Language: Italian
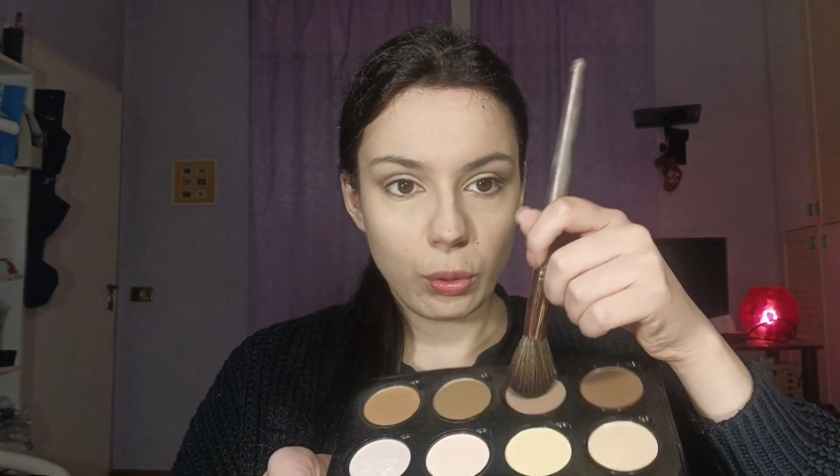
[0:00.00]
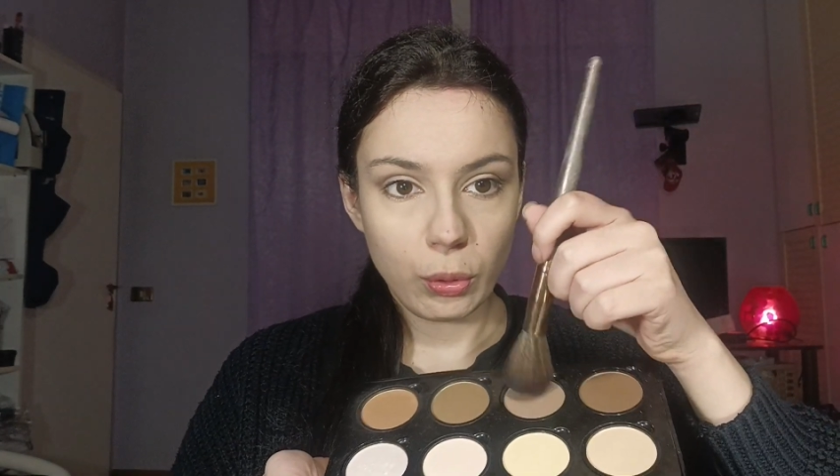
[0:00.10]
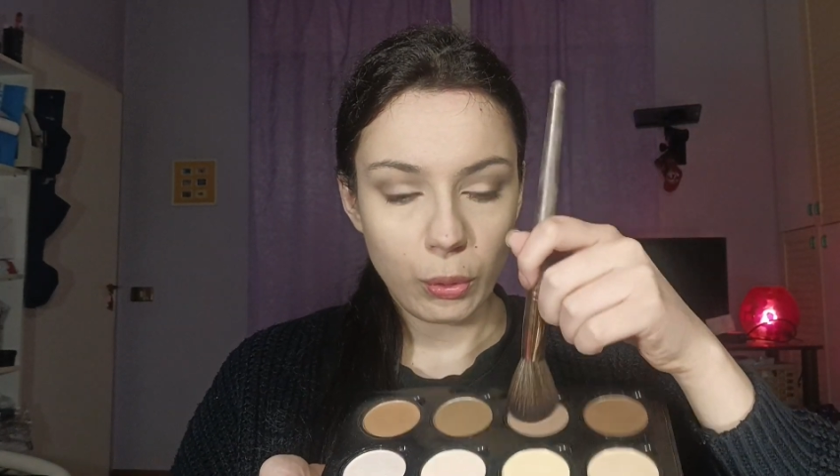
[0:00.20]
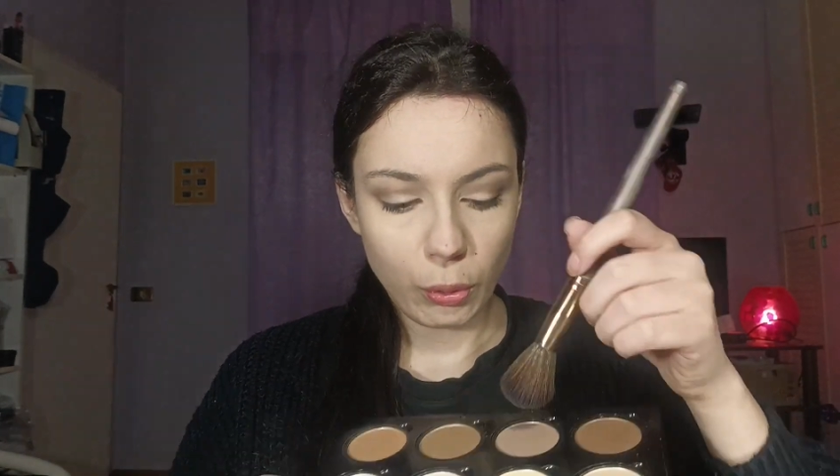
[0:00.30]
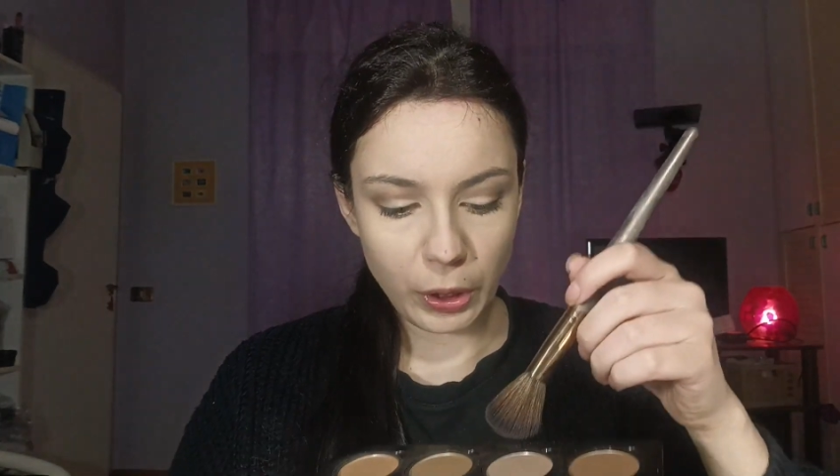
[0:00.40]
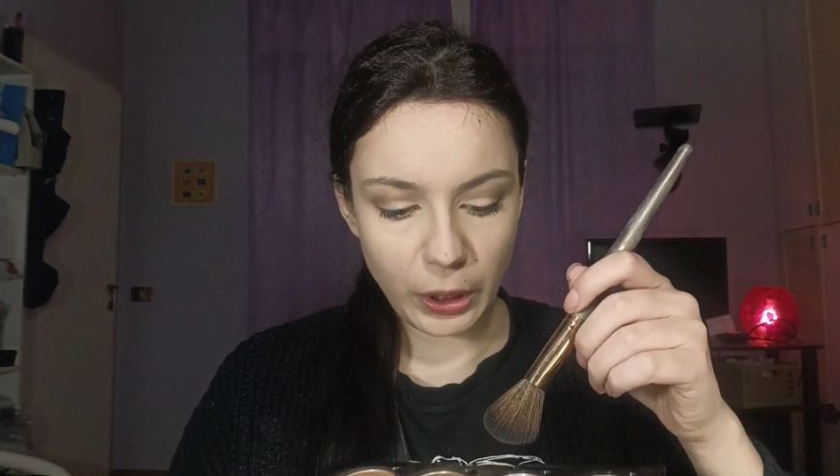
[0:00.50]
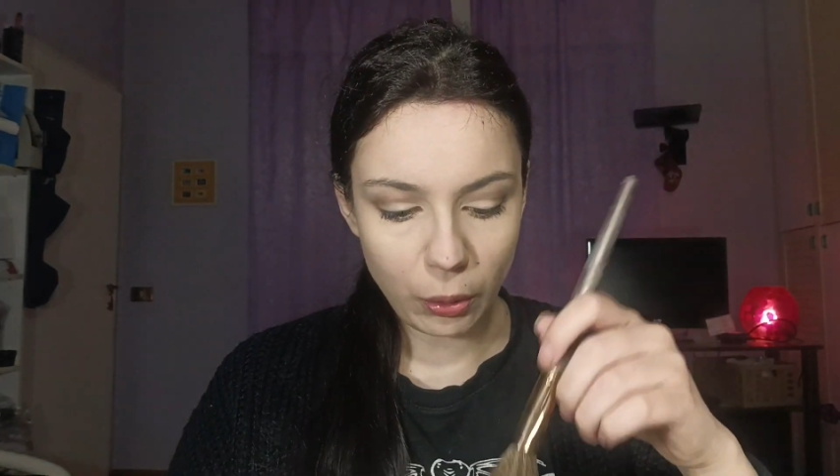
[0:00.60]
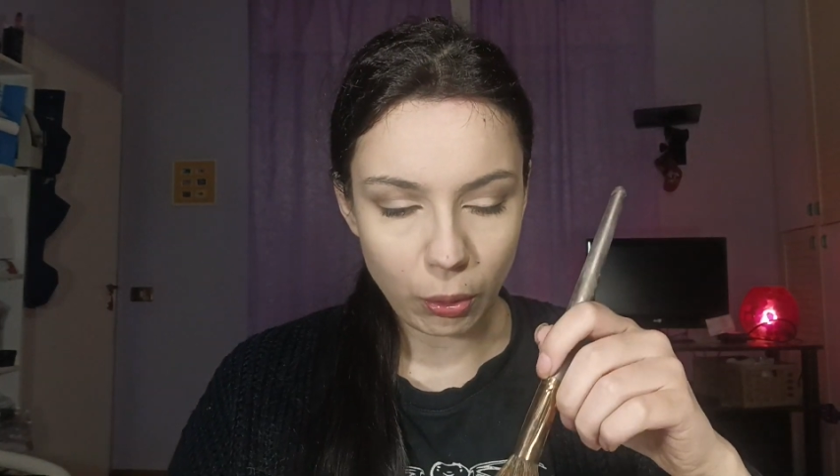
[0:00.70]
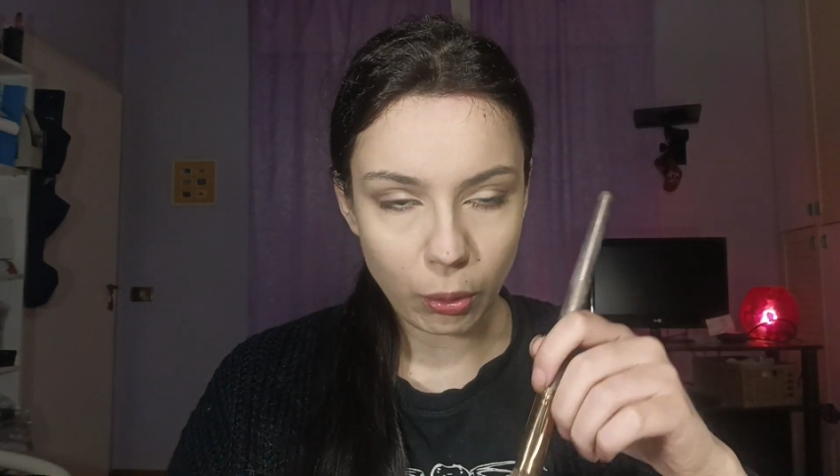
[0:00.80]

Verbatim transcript: colorino